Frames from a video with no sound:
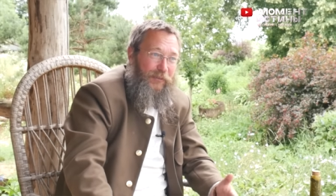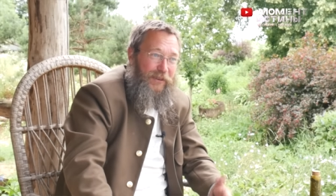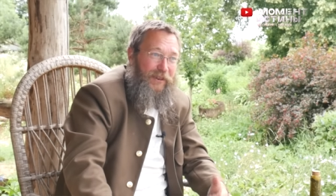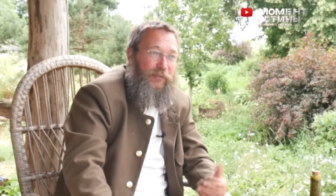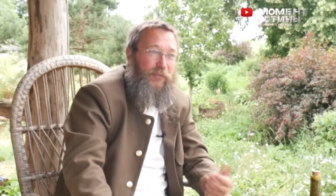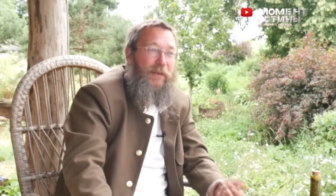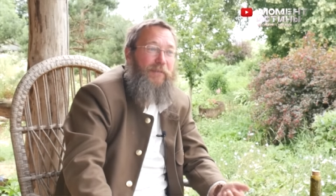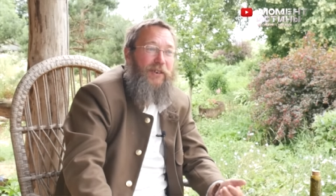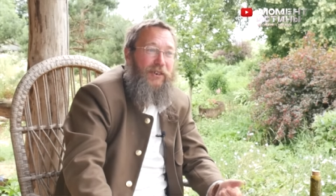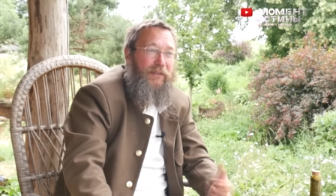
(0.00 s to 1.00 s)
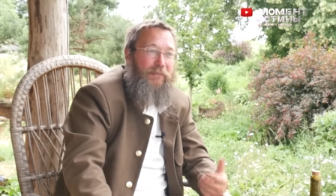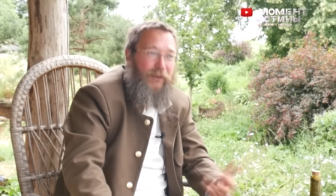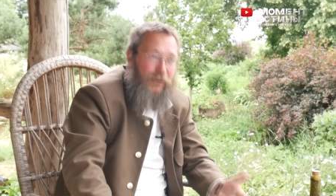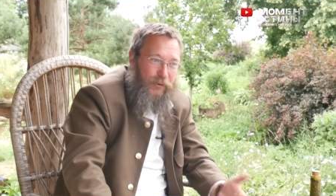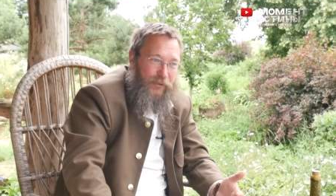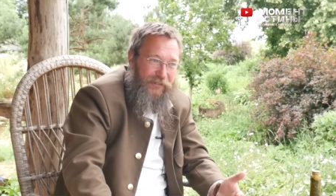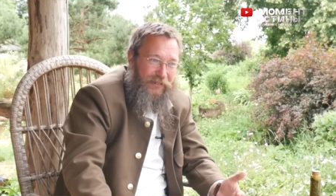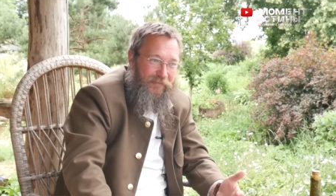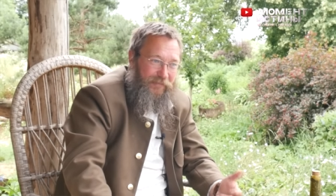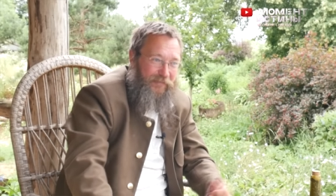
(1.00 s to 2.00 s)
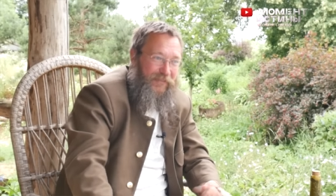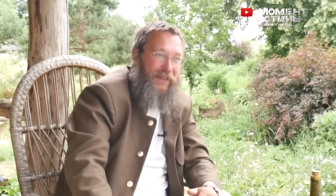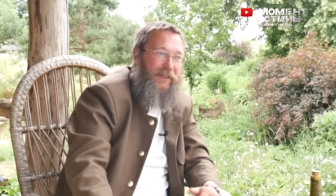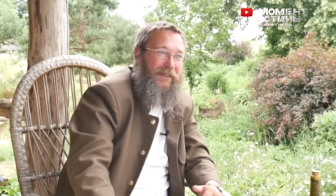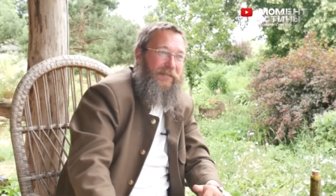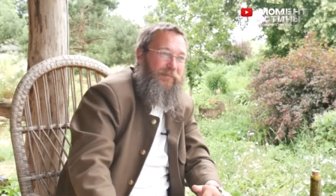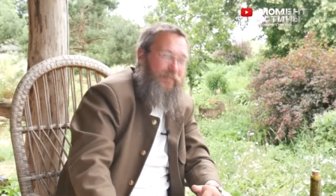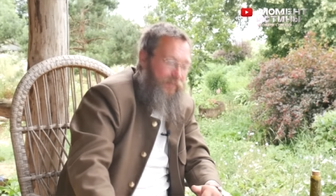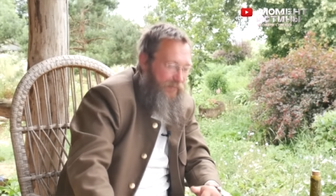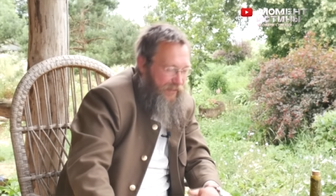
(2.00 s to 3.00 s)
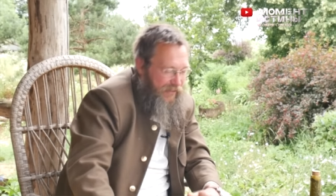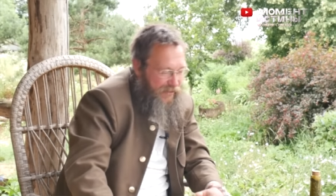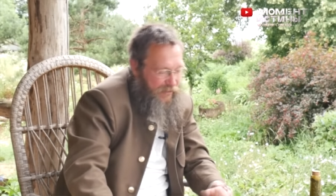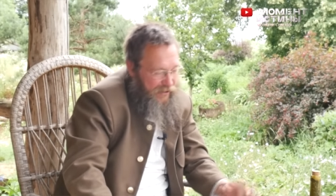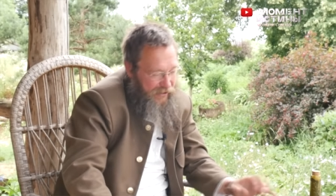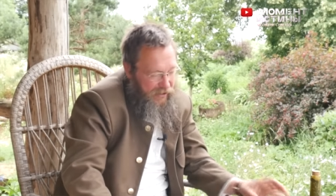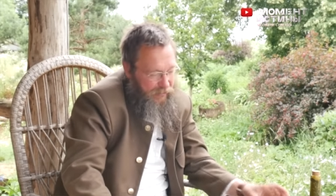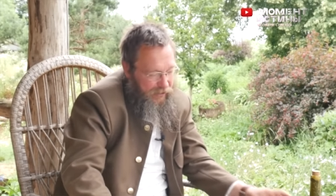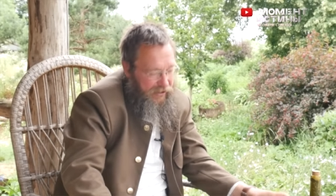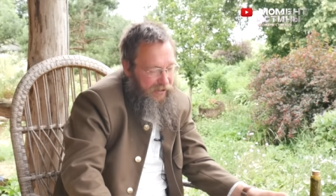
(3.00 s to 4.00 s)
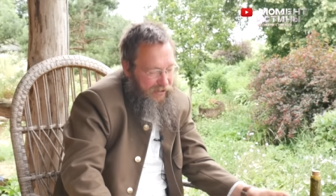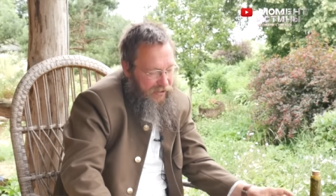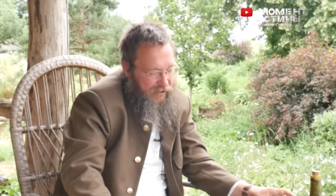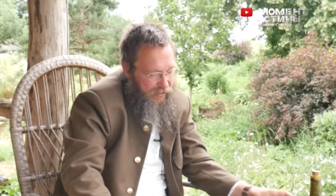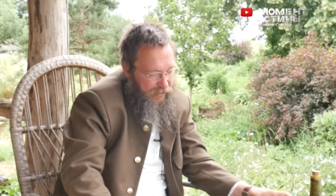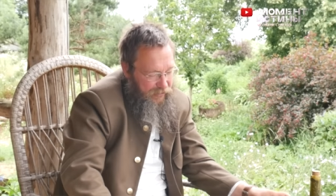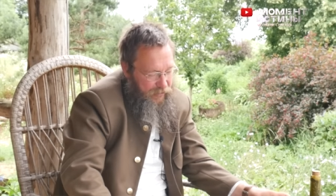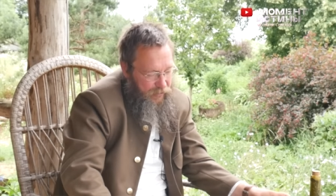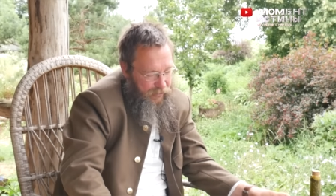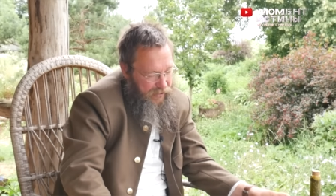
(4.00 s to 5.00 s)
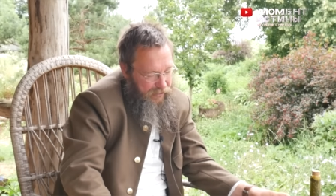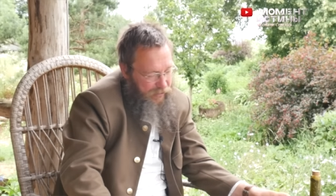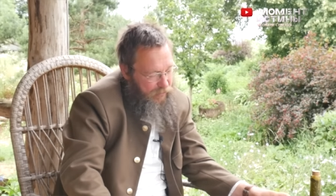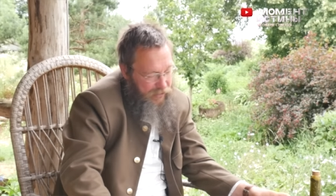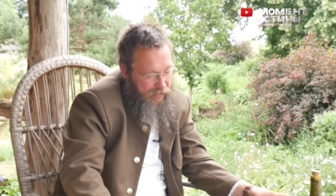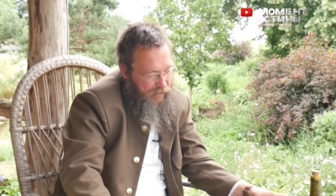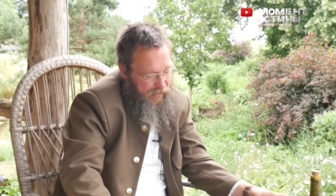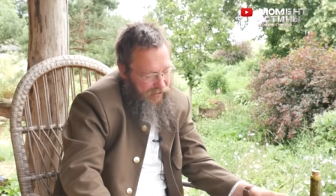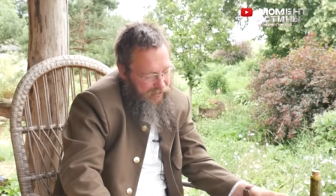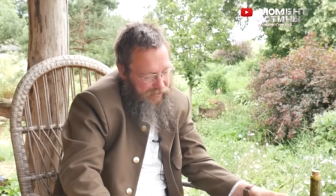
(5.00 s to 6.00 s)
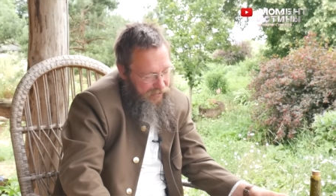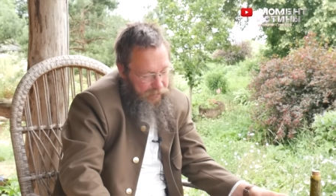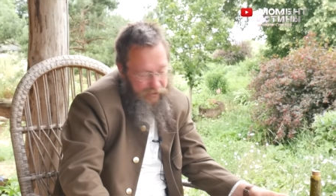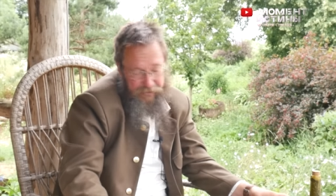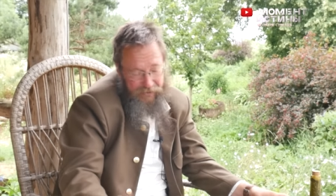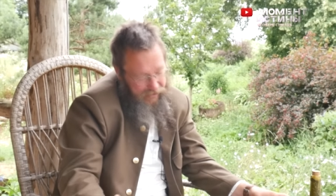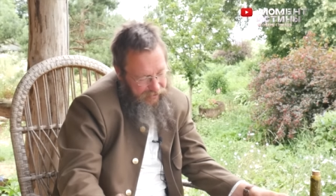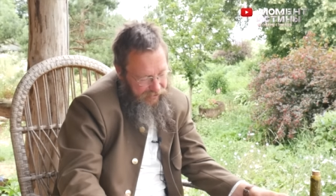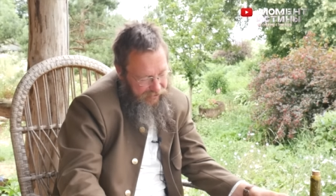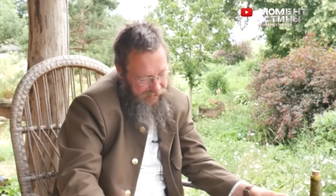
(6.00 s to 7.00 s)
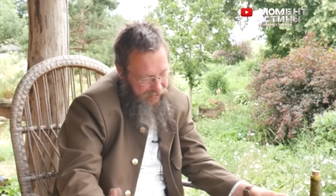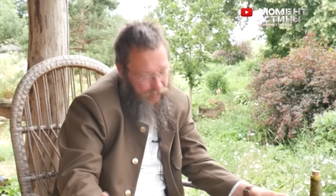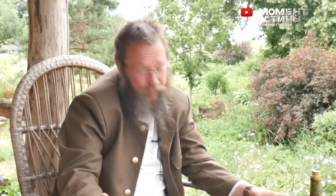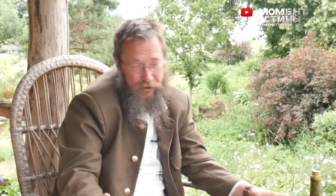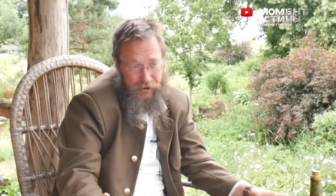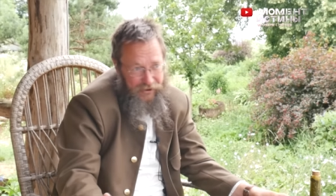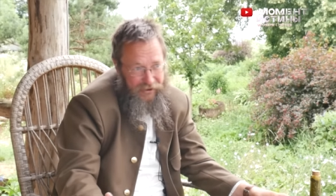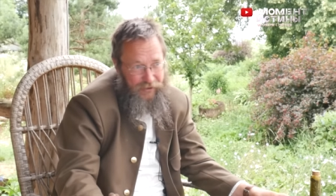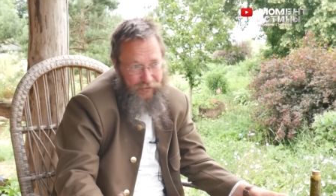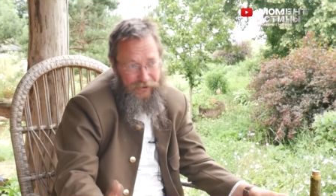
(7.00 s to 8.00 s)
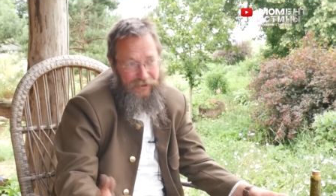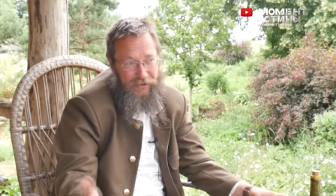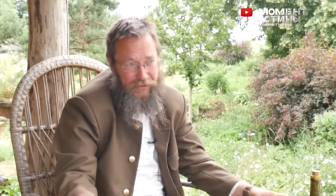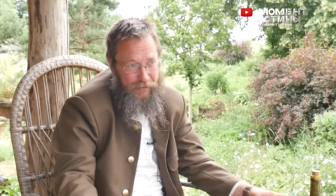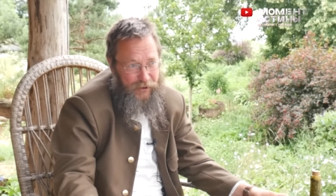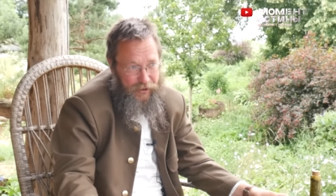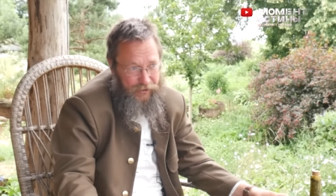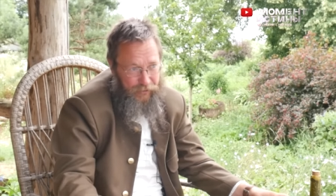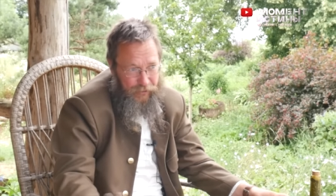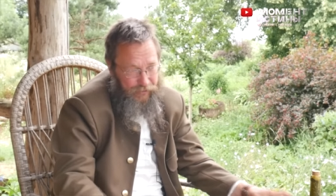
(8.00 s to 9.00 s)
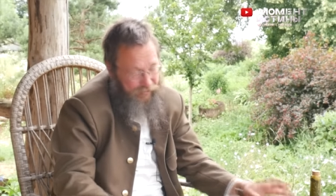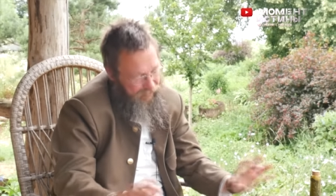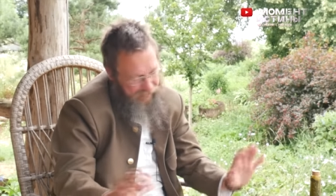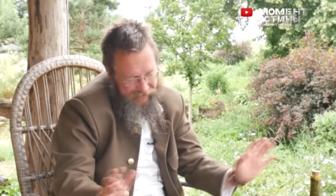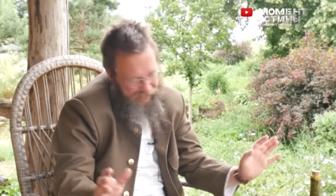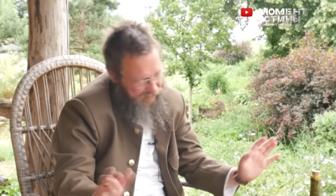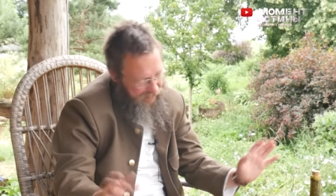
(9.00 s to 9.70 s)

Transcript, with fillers: меня двумя машинами дров. И говорит, Герман, надо дать интервью. Я говорю, Дмитрий, во-первых, э, из уважения к тебе, во-вторых, две машины дров, э,